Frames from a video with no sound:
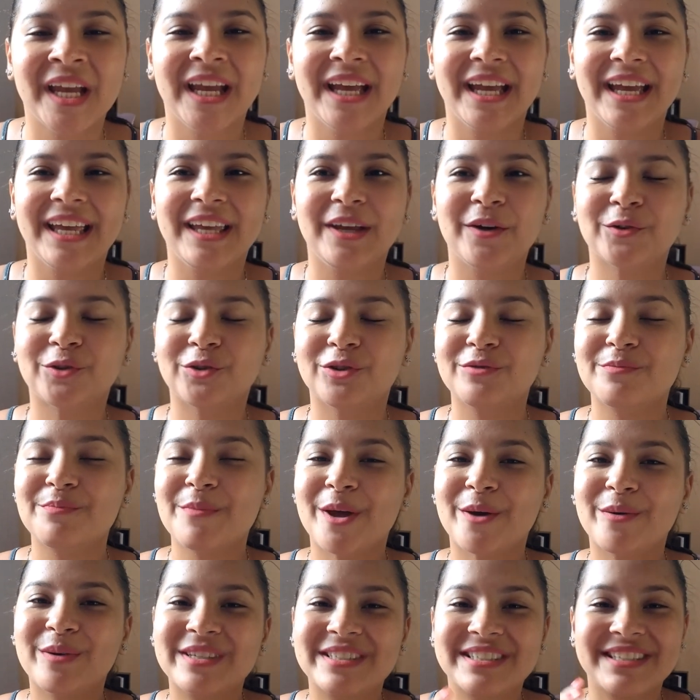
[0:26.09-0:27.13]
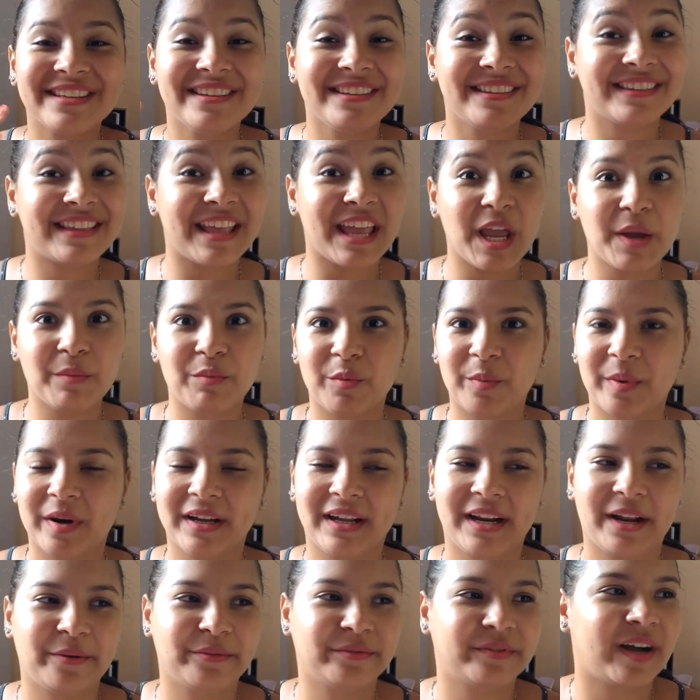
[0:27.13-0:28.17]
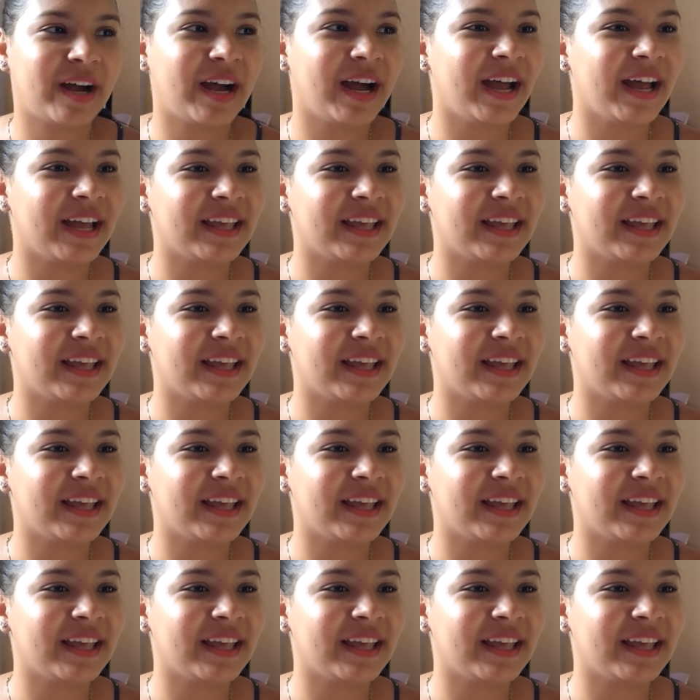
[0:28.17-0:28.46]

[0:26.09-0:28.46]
E eu tô meio que sem tempo para gravar,